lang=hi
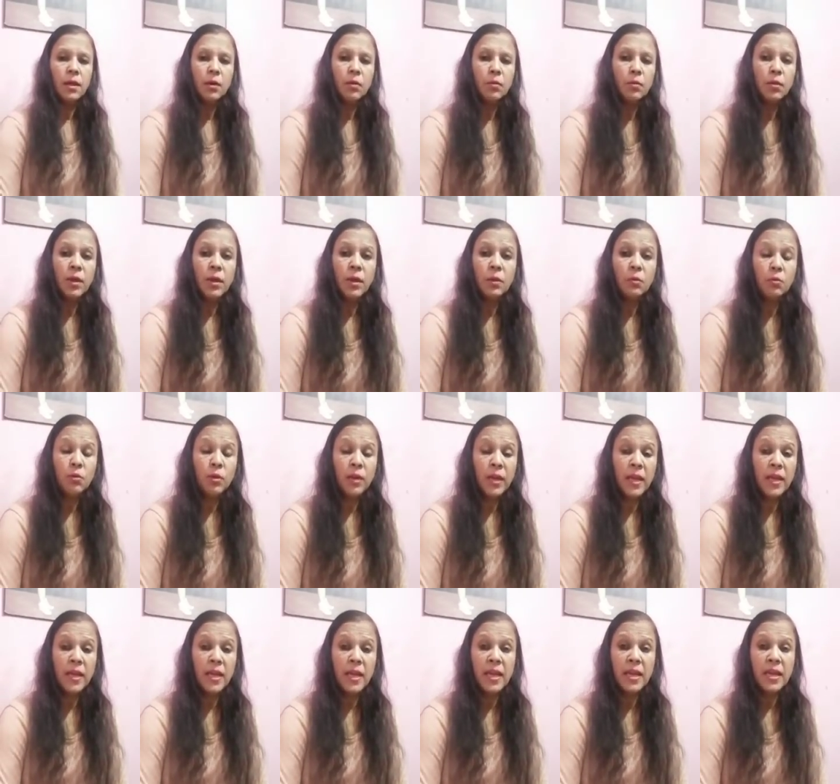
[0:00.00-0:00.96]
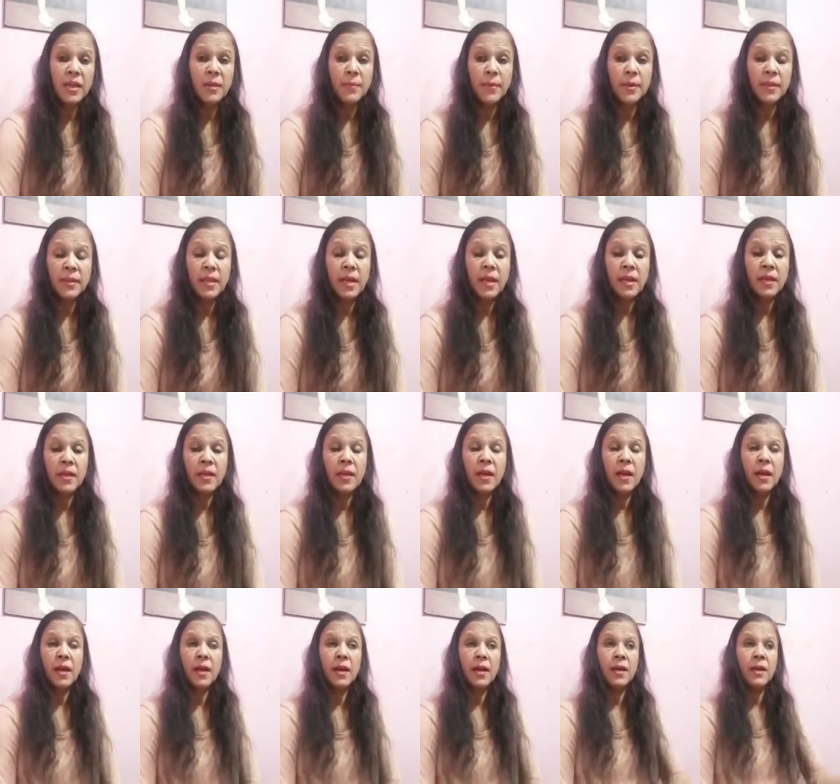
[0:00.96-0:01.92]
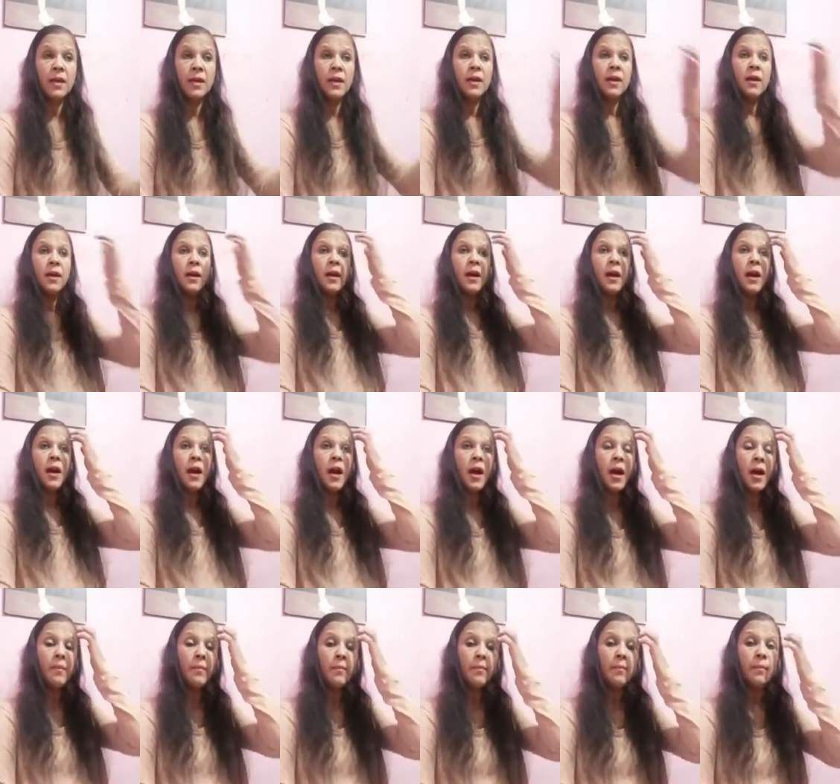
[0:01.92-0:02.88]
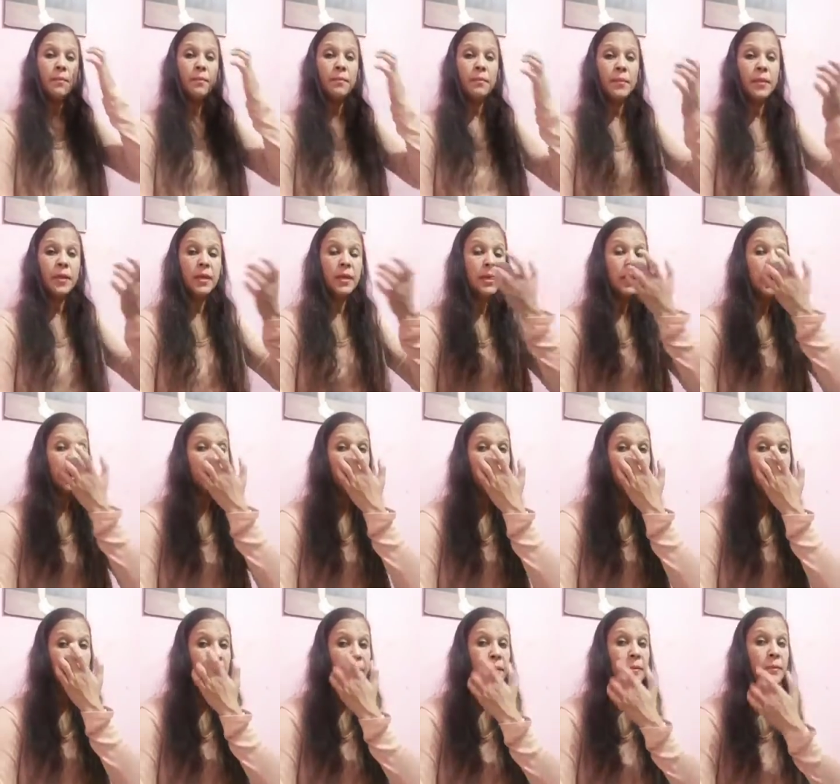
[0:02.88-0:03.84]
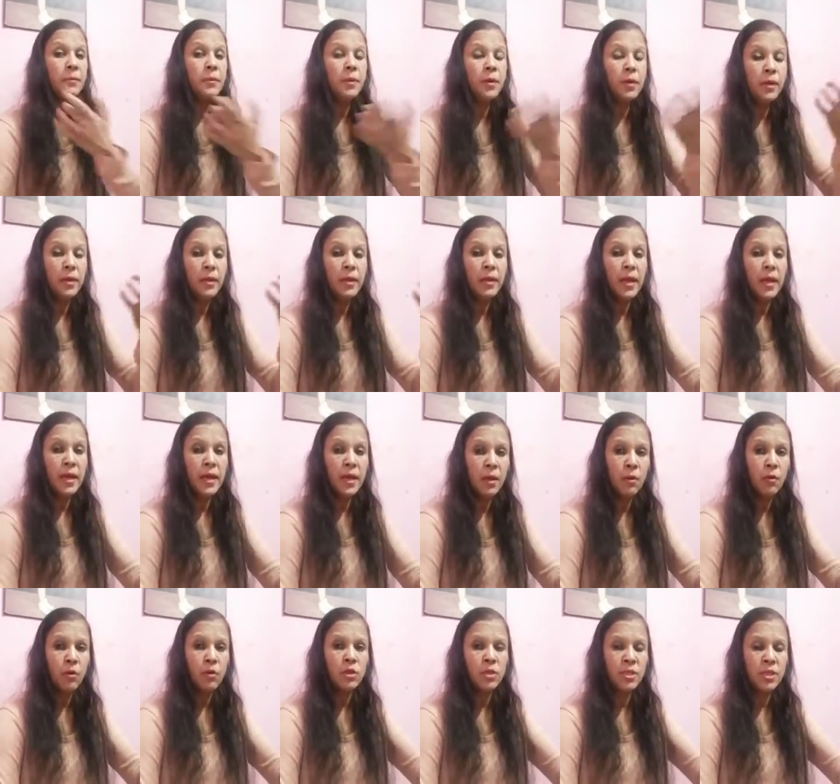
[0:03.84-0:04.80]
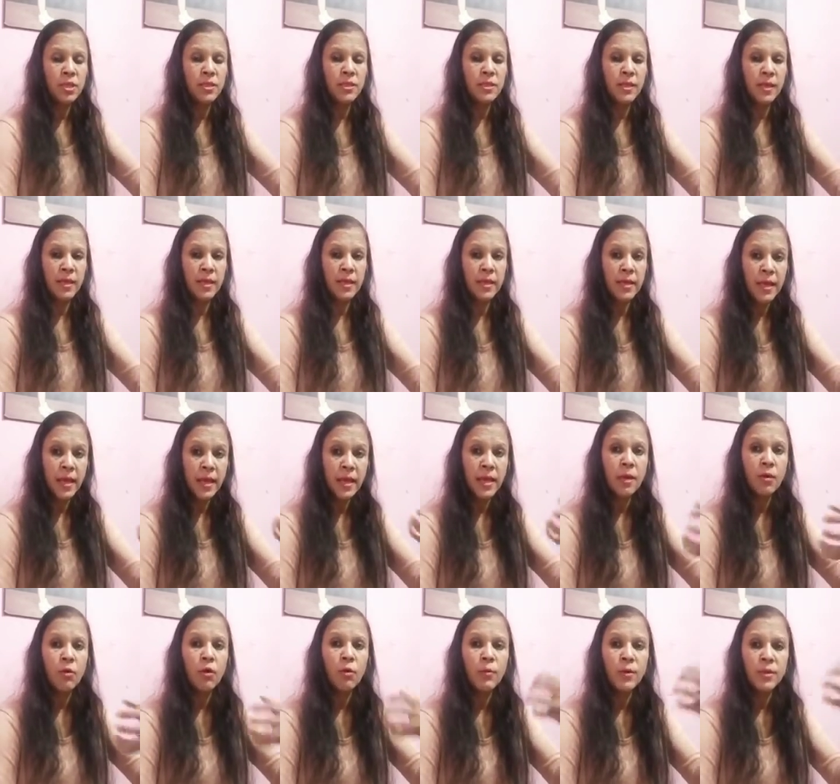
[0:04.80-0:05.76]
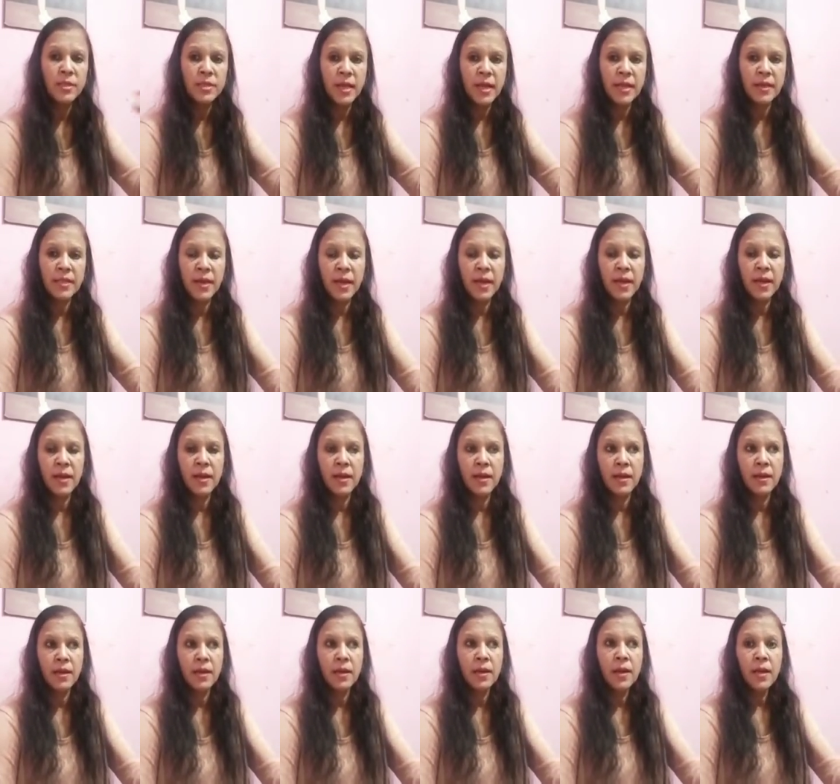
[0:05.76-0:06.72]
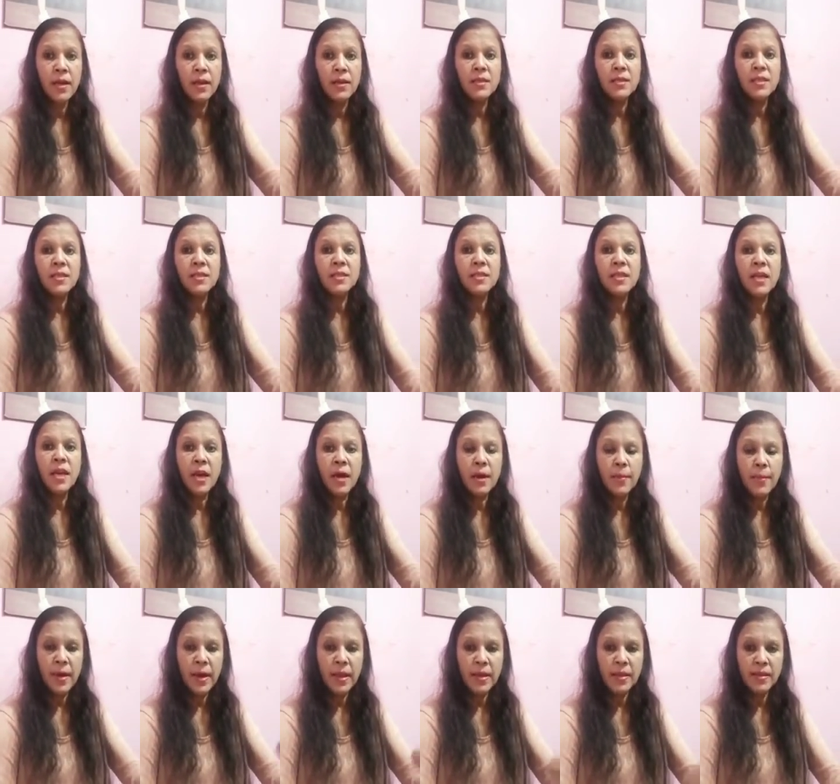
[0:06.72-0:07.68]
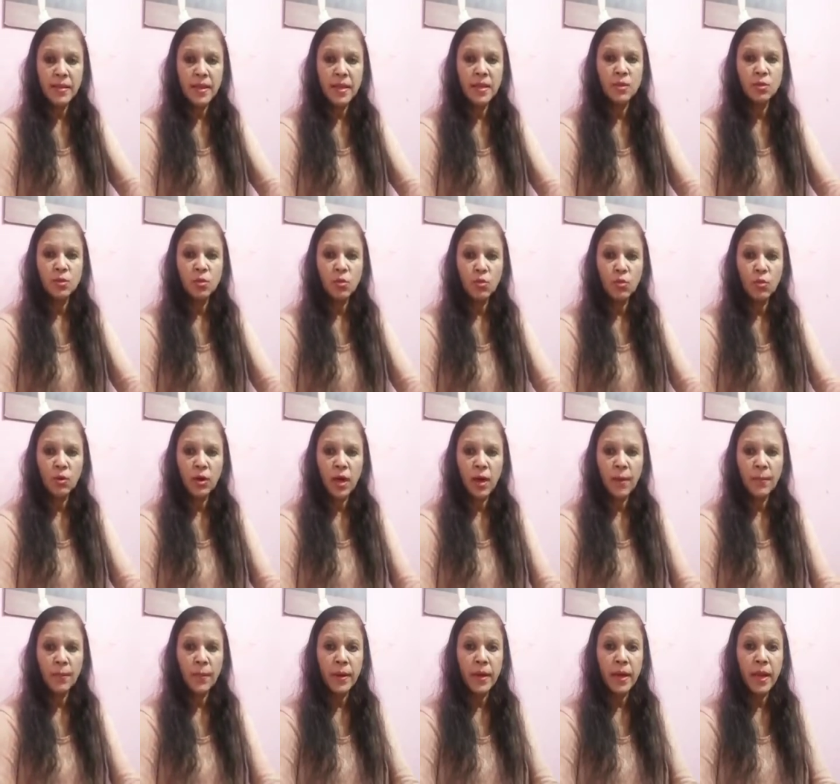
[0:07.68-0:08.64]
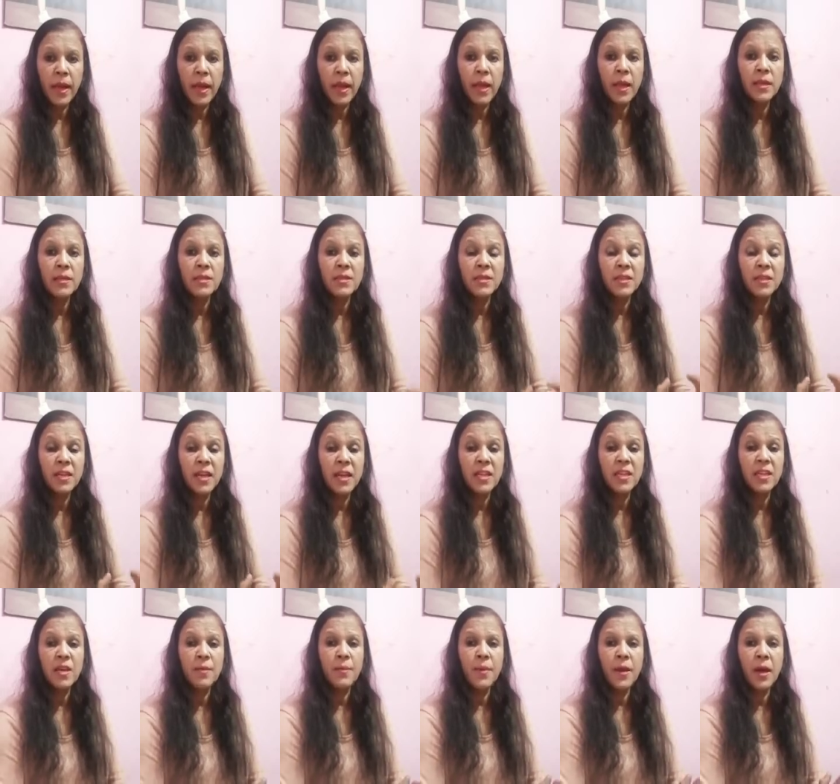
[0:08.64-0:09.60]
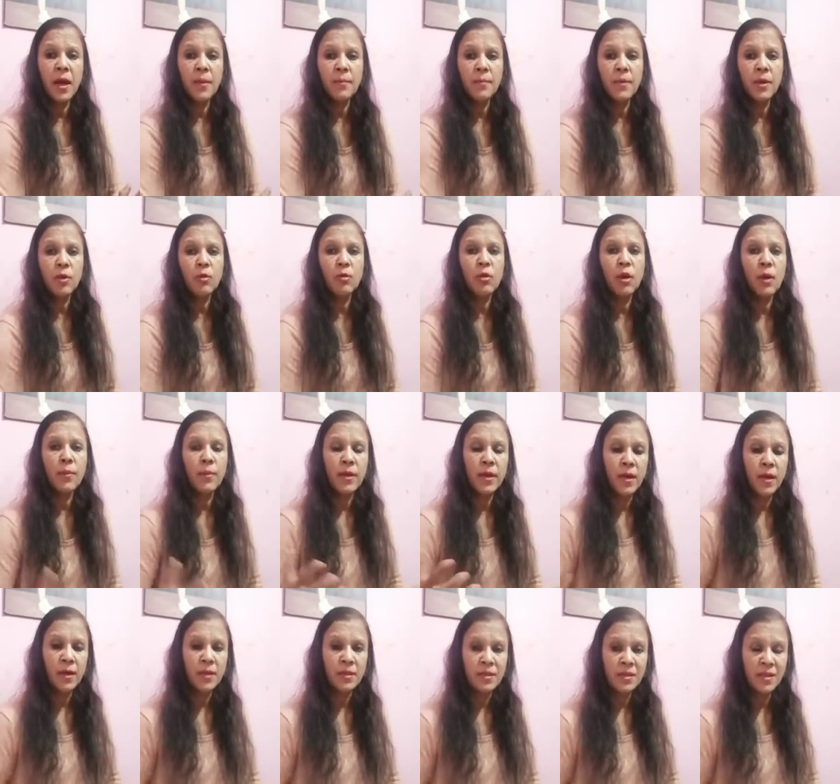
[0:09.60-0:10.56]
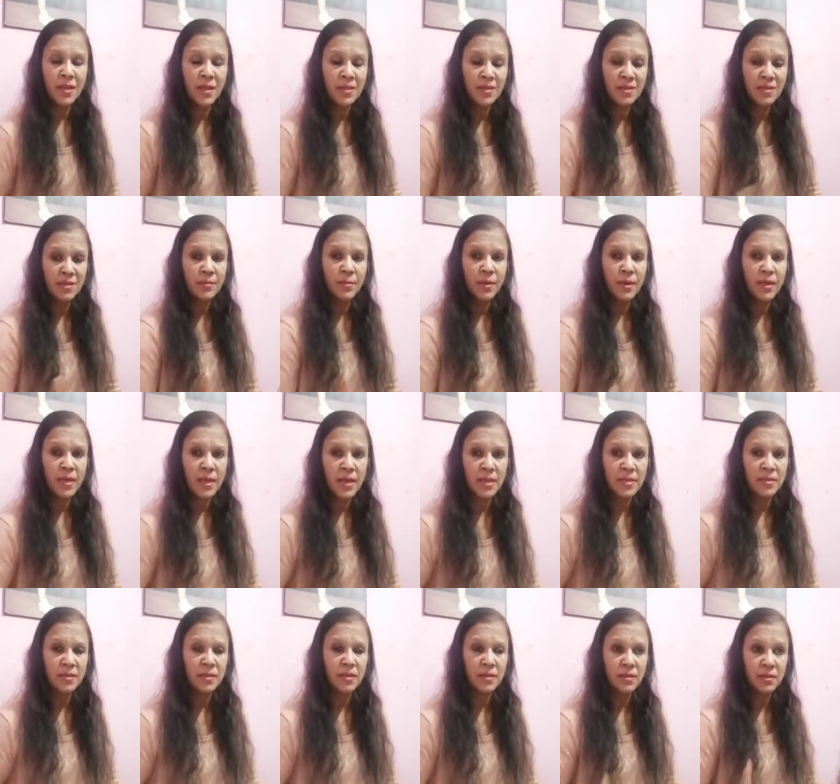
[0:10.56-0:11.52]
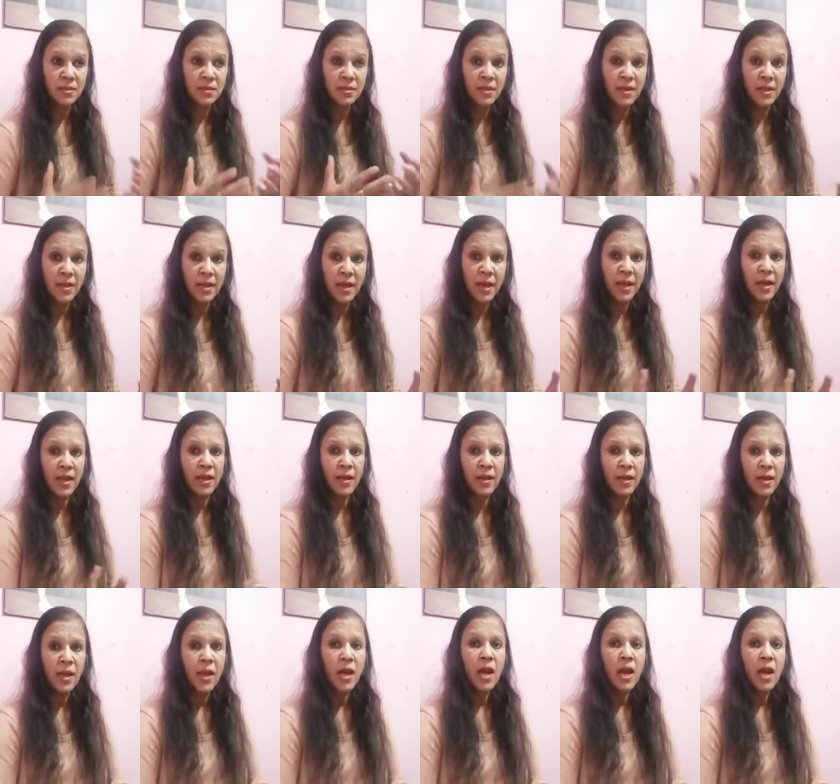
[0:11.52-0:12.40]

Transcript: उन्हें उन्हें ये नहीं पता कि अगर हम यही यही वो चीज़ें हैं यही वो विचारधारा है जिसने हमारे देश को गुलाम बनाया है कई दफ़े हमने गुलामी का दंश बर्दाश्त झेला है